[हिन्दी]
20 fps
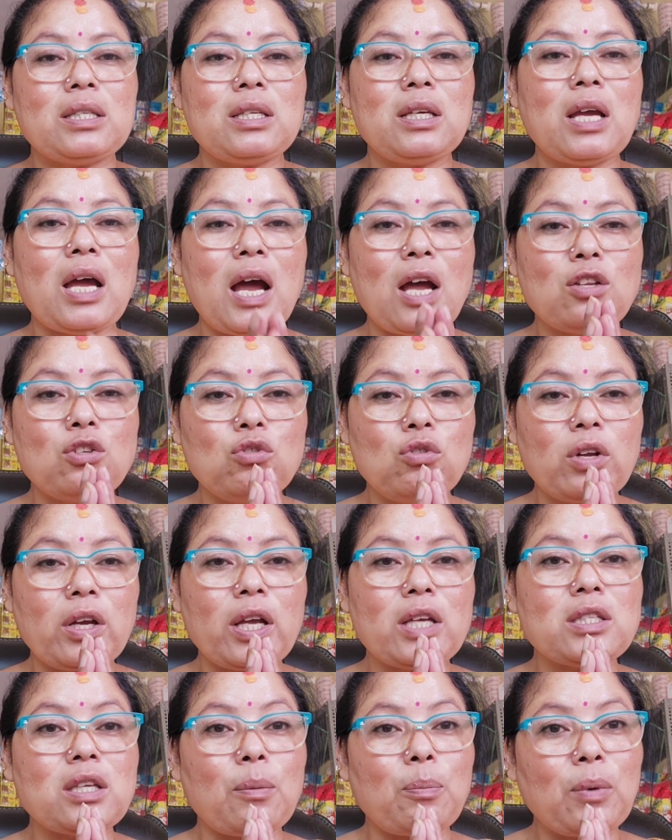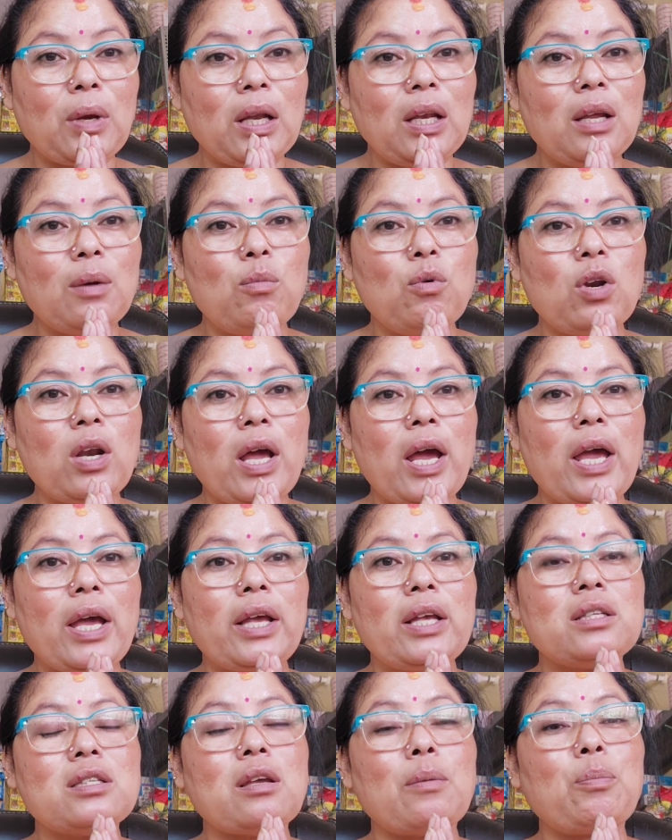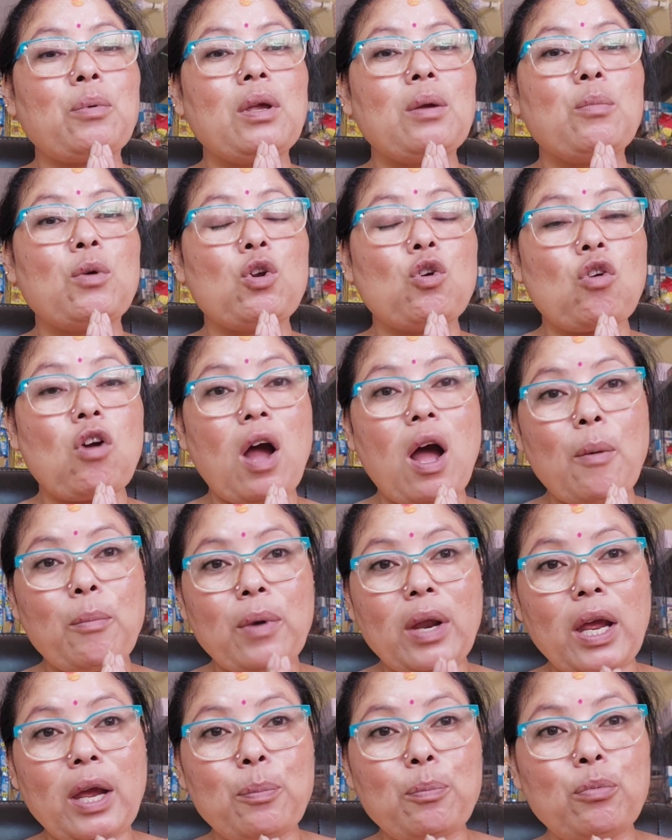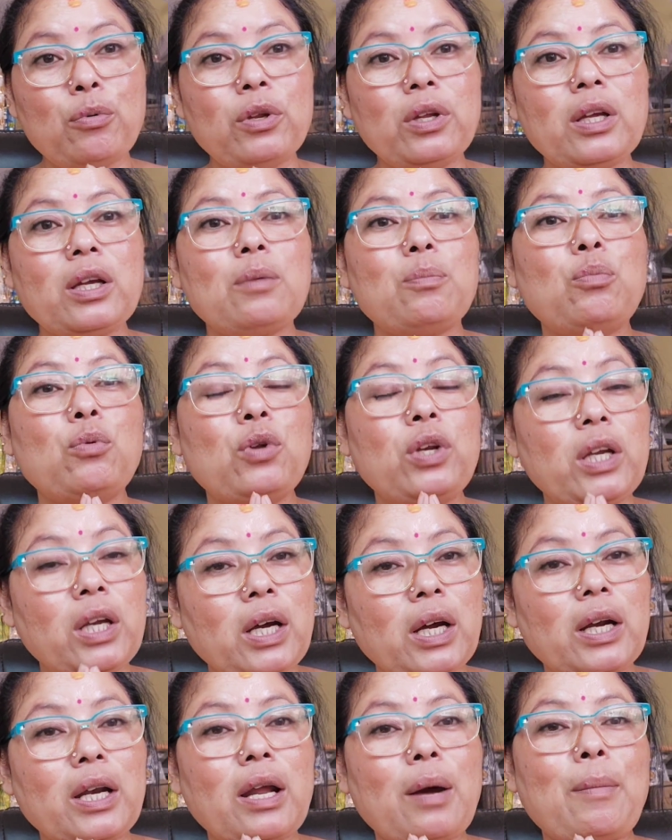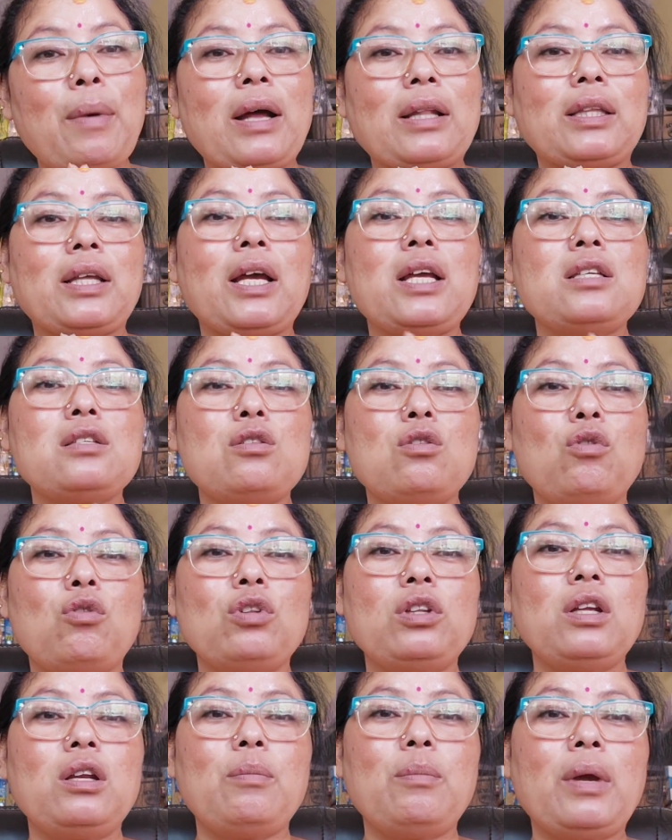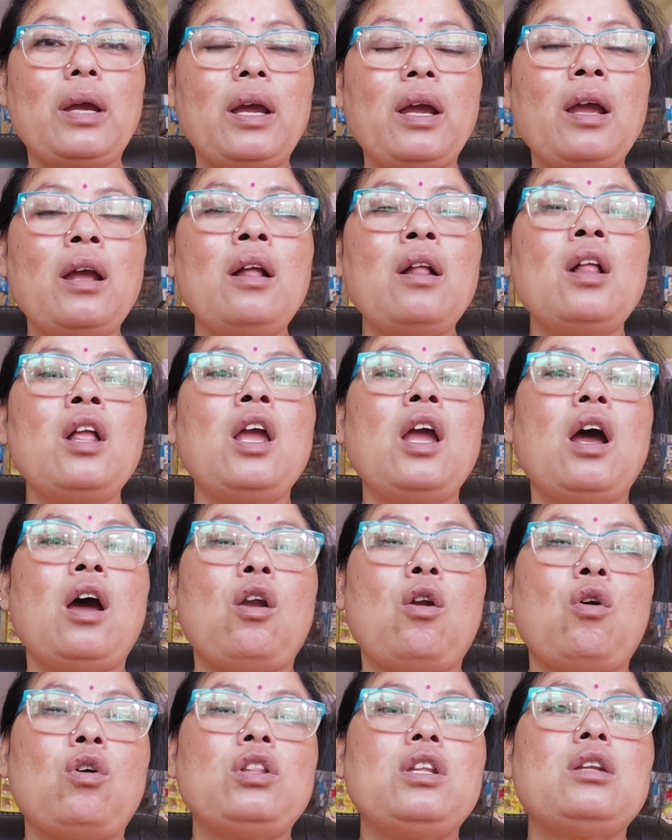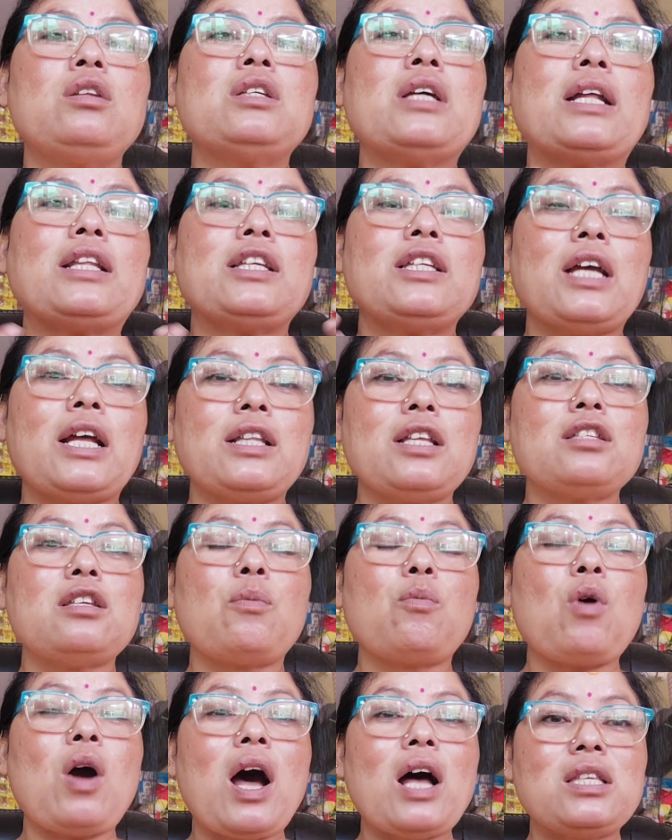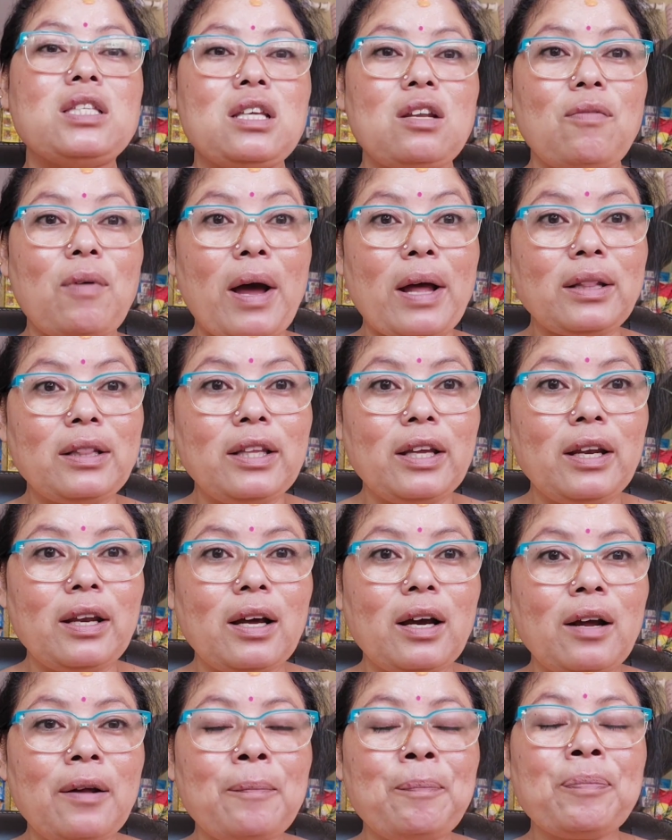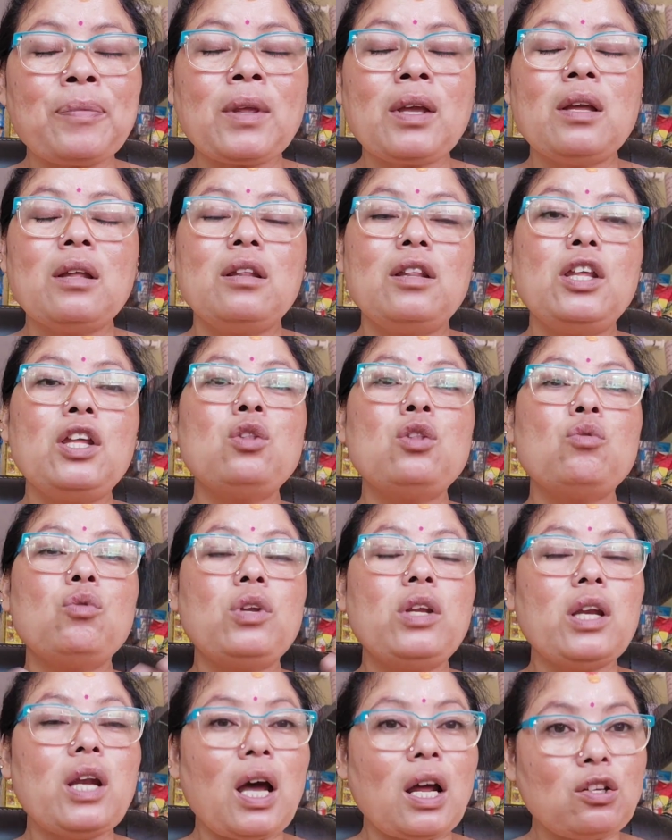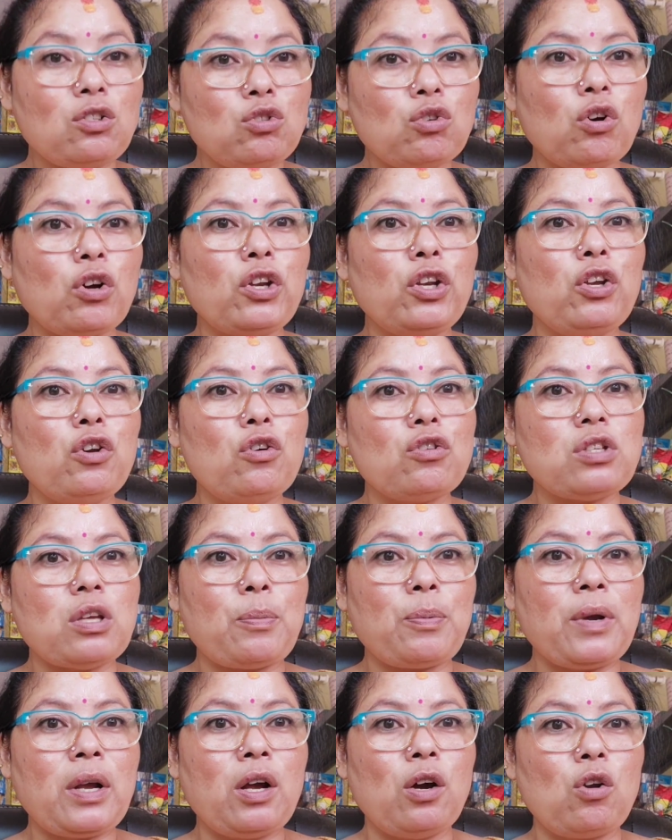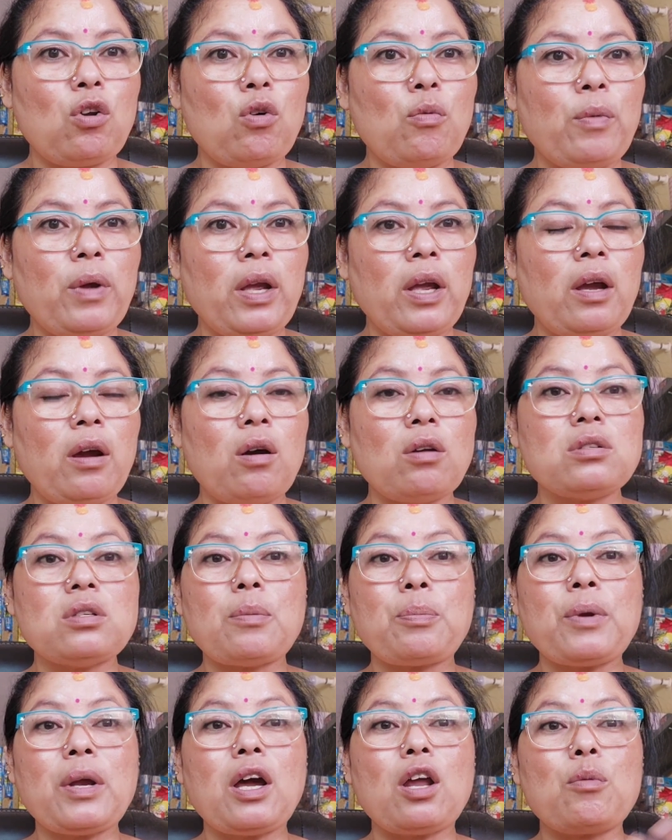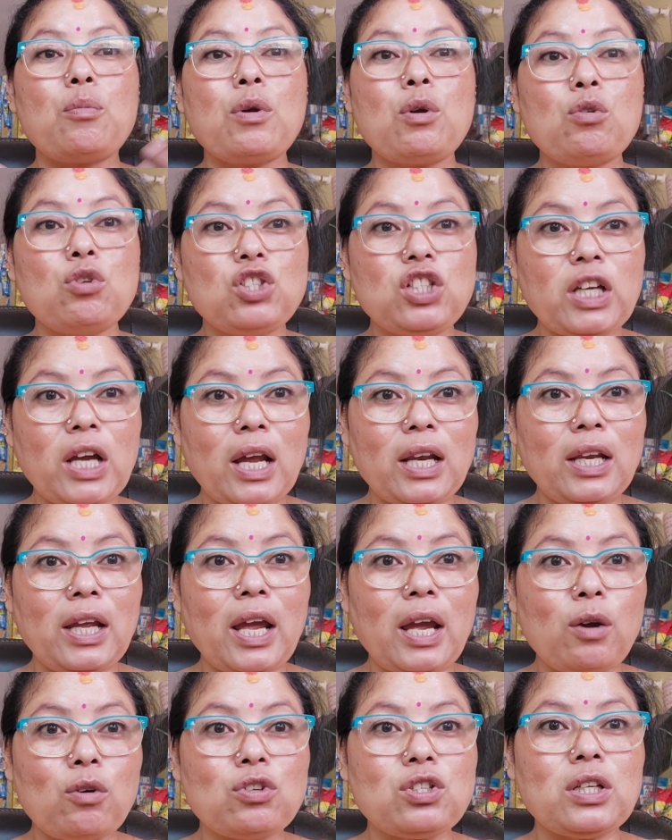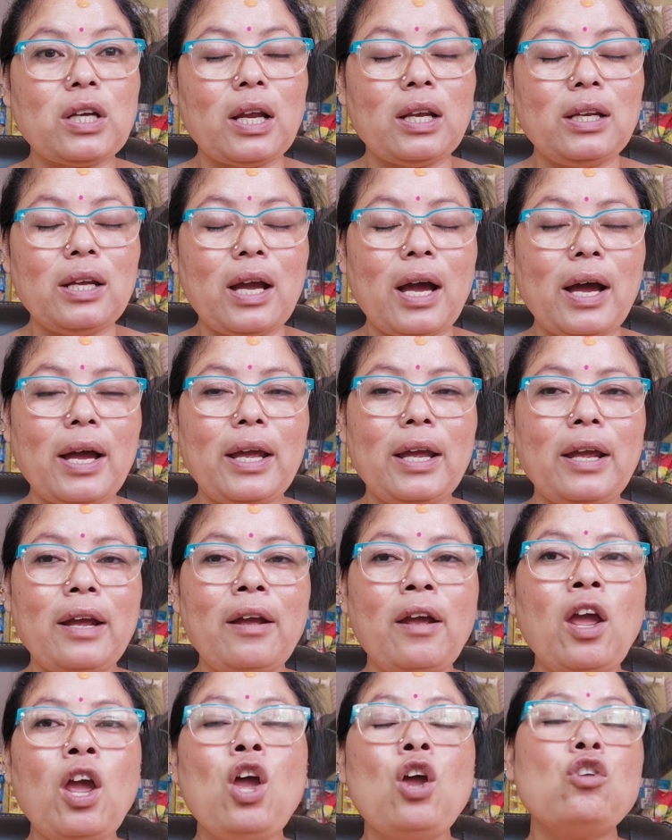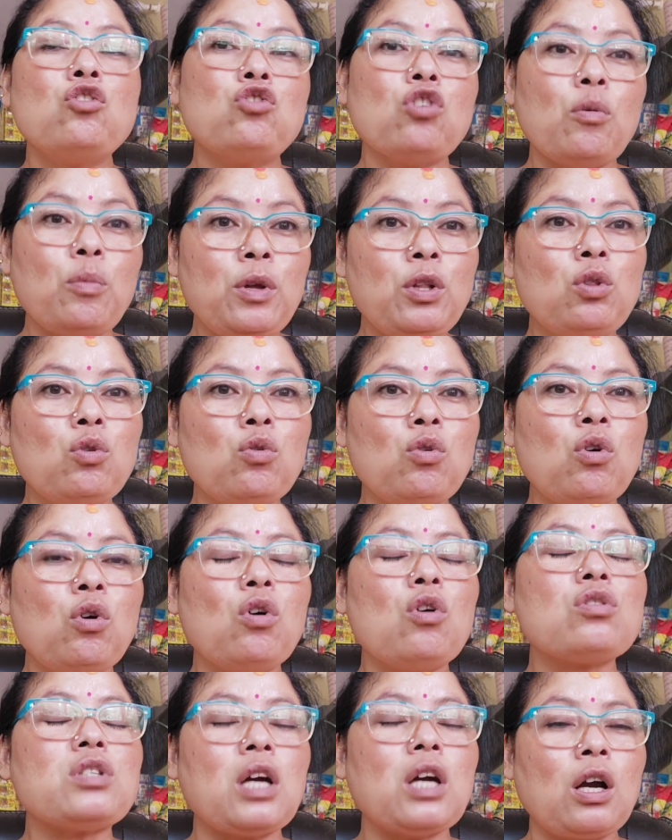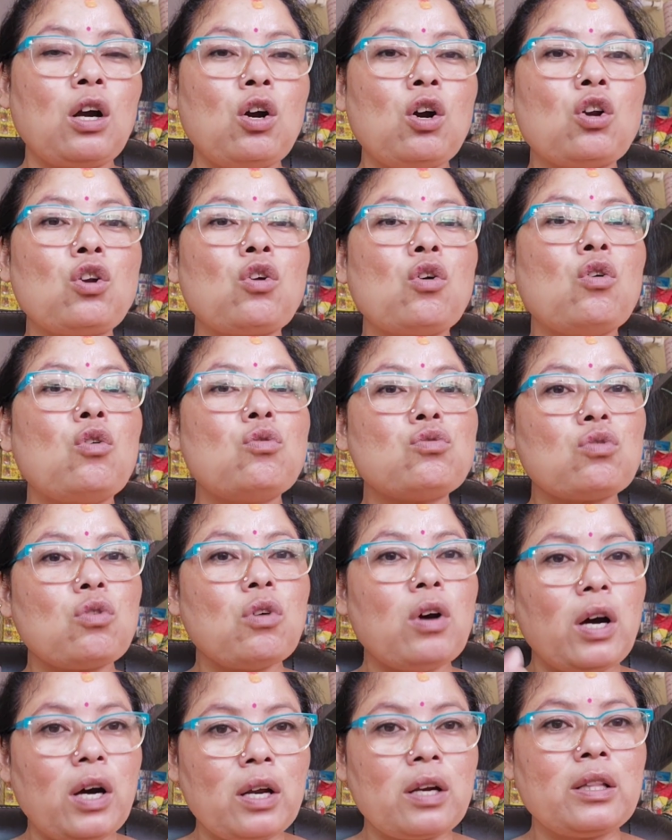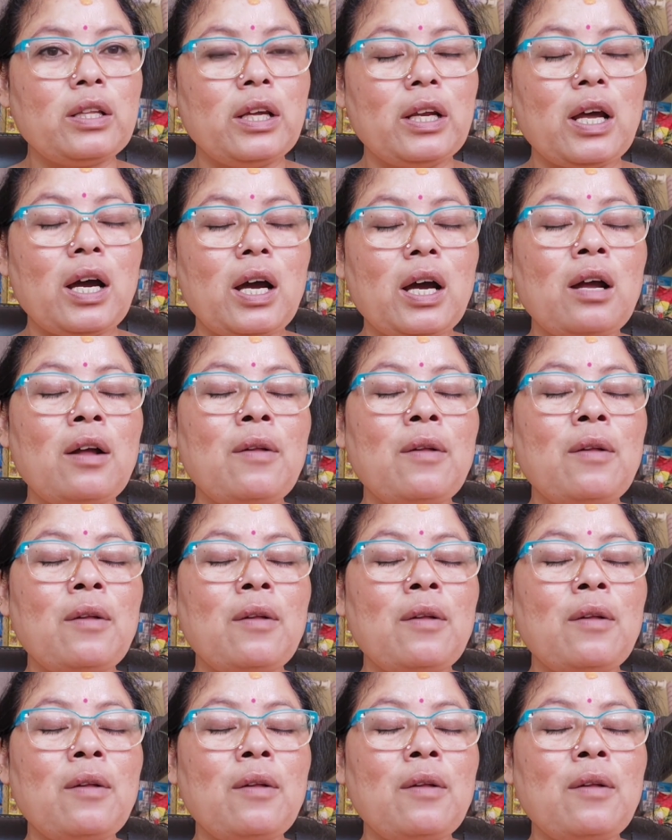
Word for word: से हाथ जोड़ के सबके लिए बोला है कि सबकी मनोकामनाएं पूरी पूरी करना माता इस नौ दिन में नौ दिन जाते जाते सबको आशीर्वाद देना दिन दुनी रात चौगनी हो सबके घरों में और सबके घर में खुशहाली आए खुशहाली आए जो भी दुख हो संकट हो उसको हर देना